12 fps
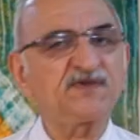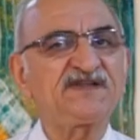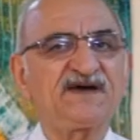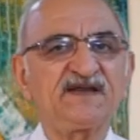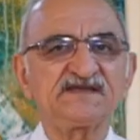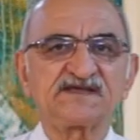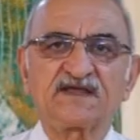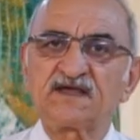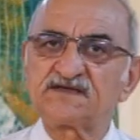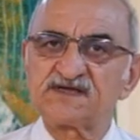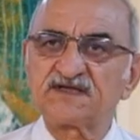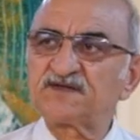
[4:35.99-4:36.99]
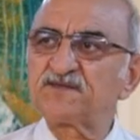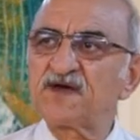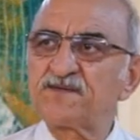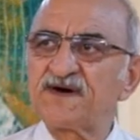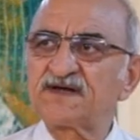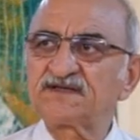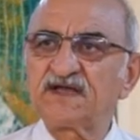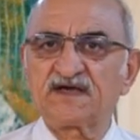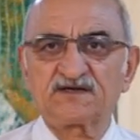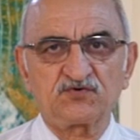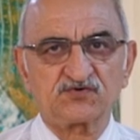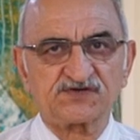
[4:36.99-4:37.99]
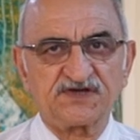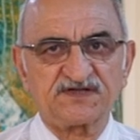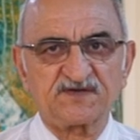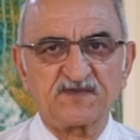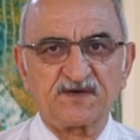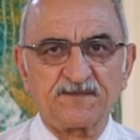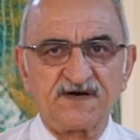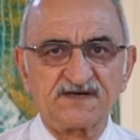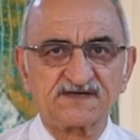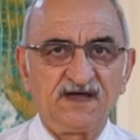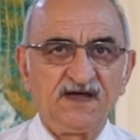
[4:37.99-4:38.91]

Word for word: Bir tanesi İngilizce eğitim yapar, diğeri Türkçe eğitim yapar.